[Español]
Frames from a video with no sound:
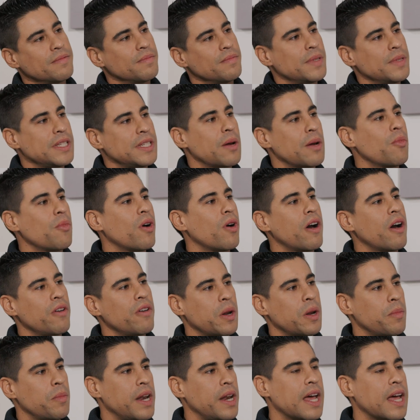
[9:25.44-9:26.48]
Me llamó
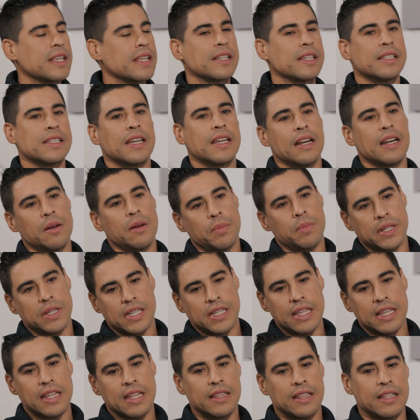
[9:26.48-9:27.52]
Javier Velázquez, que era el
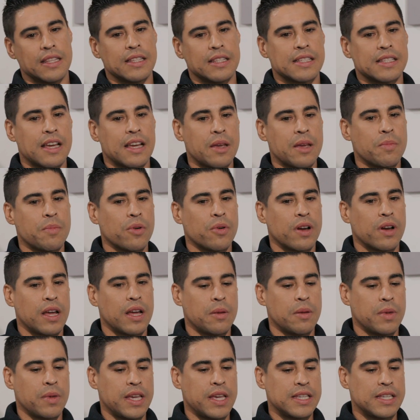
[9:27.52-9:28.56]
presidente en esa época
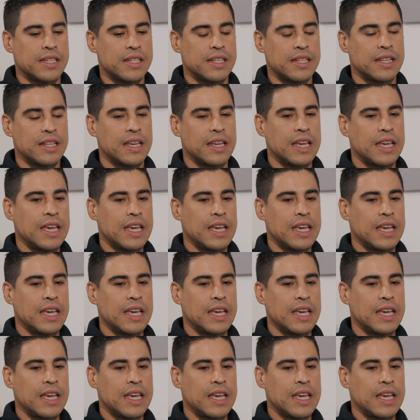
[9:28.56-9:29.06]
del Medellín.